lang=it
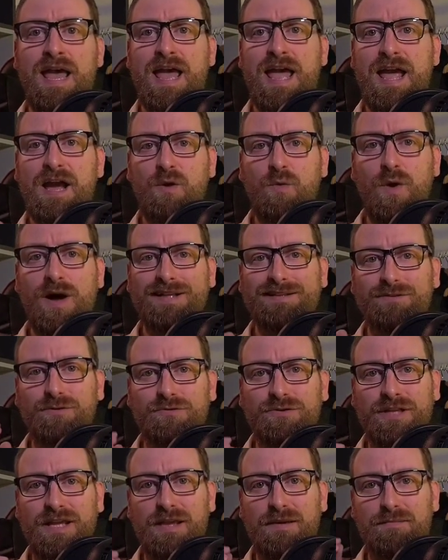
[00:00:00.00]
e
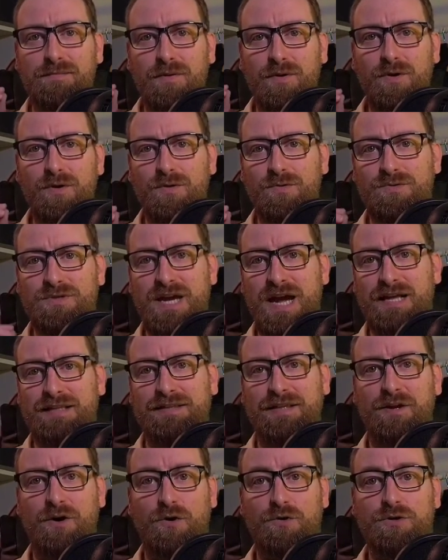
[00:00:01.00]
quanto tempo lo
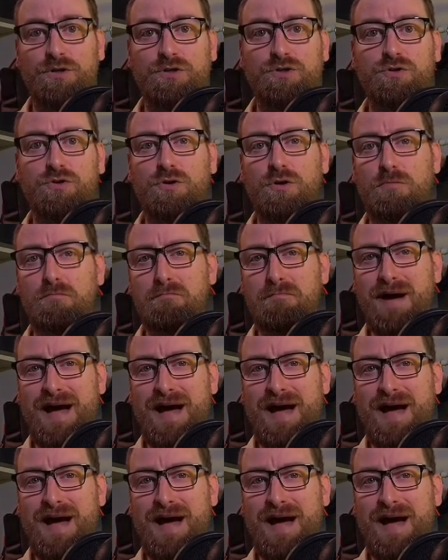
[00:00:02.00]
usate ogni giorno,